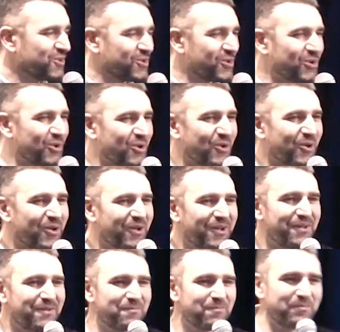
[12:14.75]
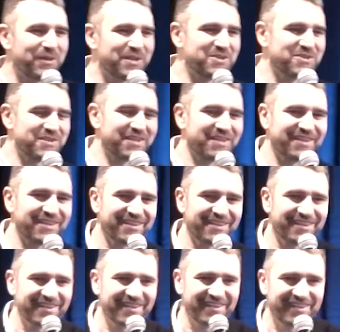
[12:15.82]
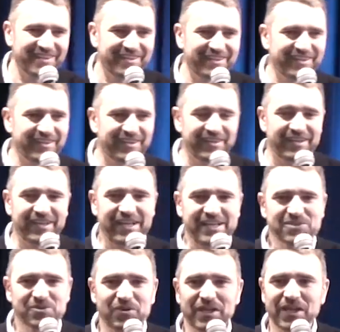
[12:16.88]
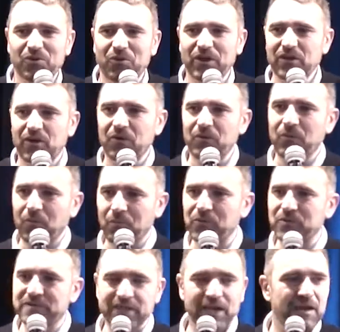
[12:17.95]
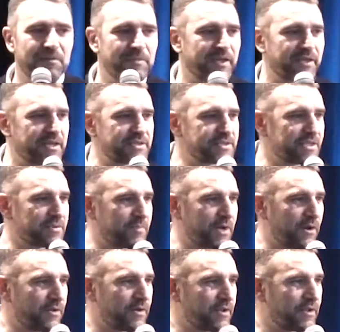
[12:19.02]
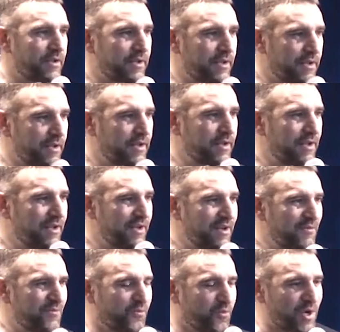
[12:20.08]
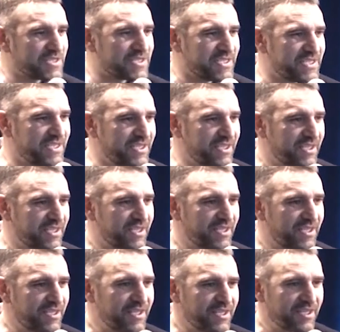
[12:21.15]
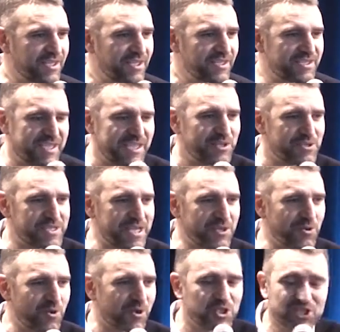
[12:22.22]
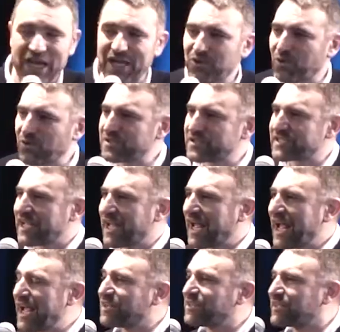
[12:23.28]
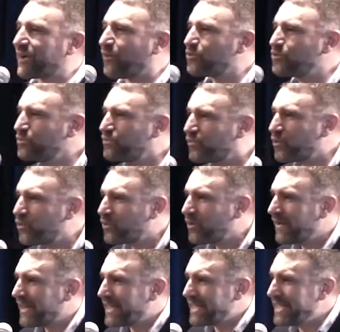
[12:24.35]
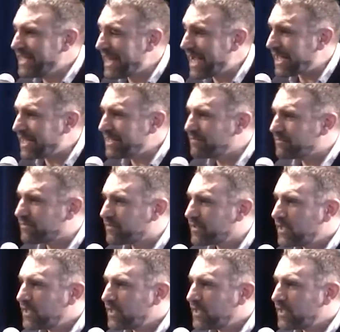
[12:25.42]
de leur péché. Est-ce que les croyants, on peut dire Amen à cette parole Voici, dit le Seigneur, j'annonce un temps nouveau, il arrive,